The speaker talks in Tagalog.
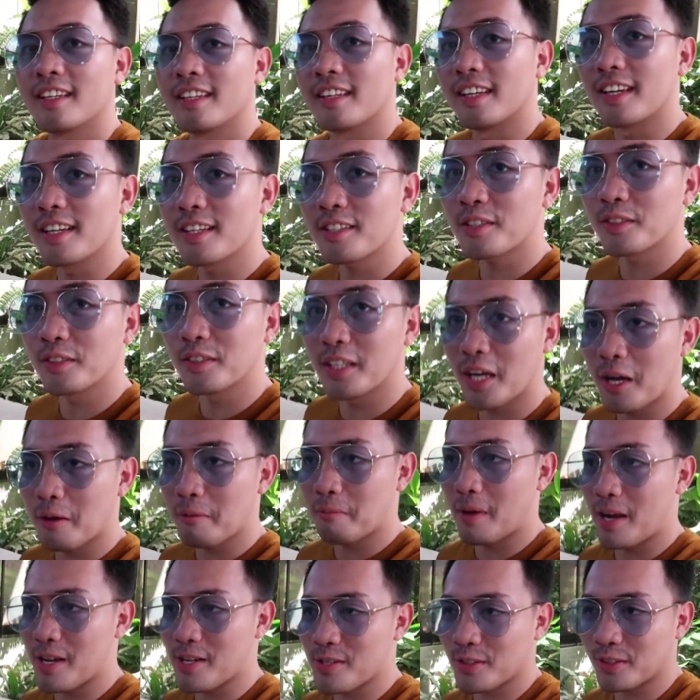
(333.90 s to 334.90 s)
Yes, so
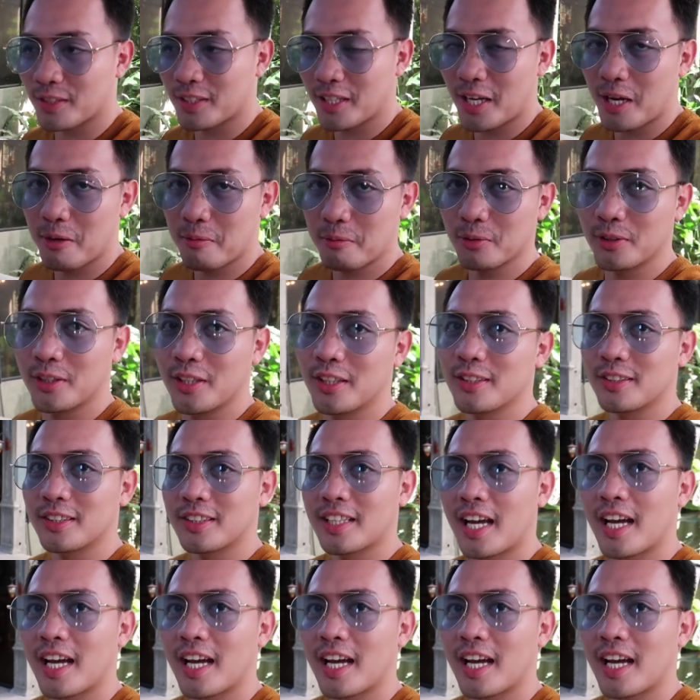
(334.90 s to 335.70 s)
nakapasok na nga po dito